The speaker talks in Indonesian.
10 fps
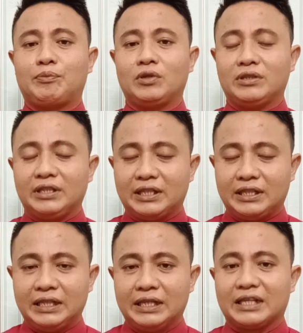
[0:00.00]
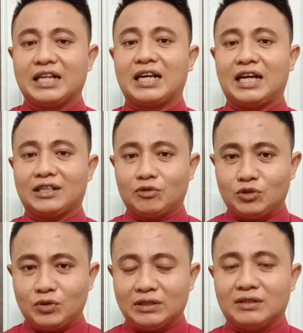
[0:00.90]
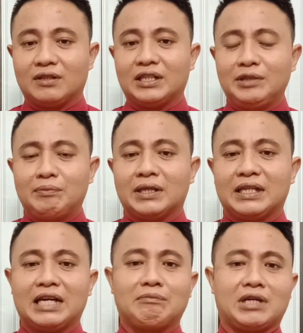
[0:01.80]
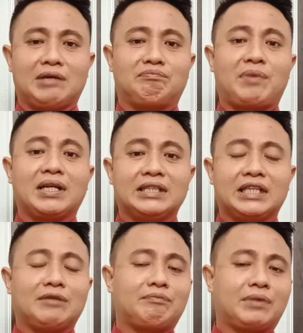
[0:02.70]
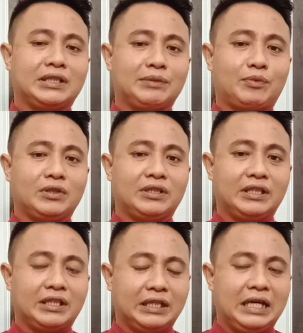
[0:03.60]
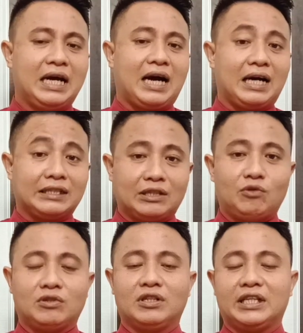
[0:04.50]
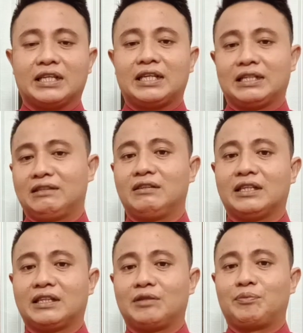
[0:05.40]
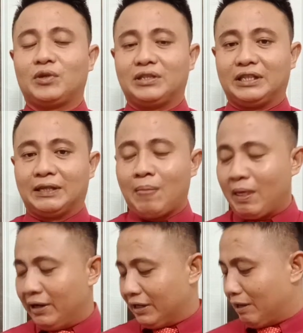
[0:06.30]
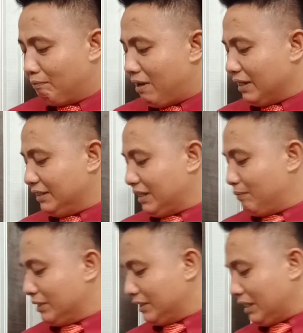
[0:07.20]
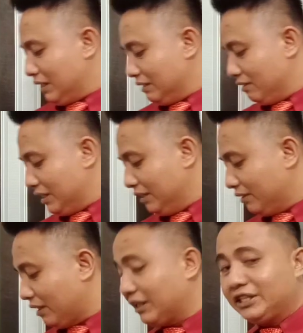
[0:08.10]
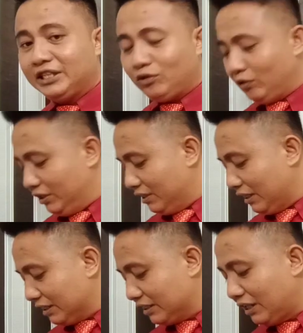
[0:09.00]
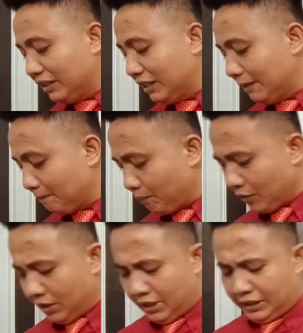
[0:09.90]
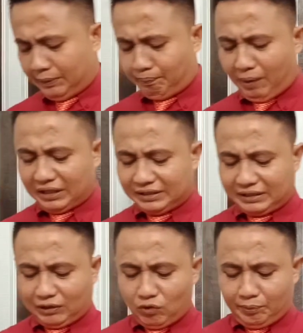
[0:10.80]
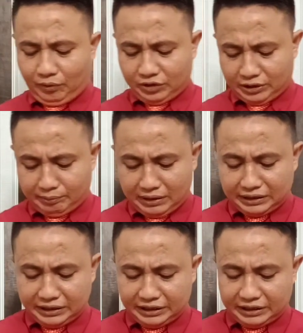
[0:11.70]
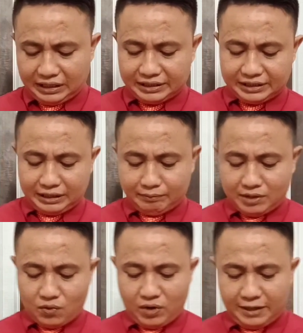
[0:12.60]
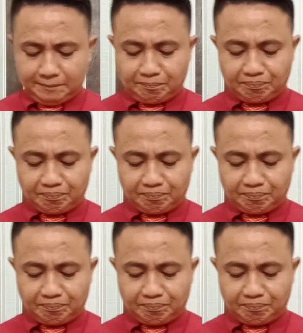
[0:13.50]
politik dan atau juga terlibat dalam kampanye-kampanye politik atau kegiatan-kegiatan politik. Nah, mari saya bacakan ke kita. Di situ dijelaskan ya. Di pasal 29-nya dijelaskan bahwa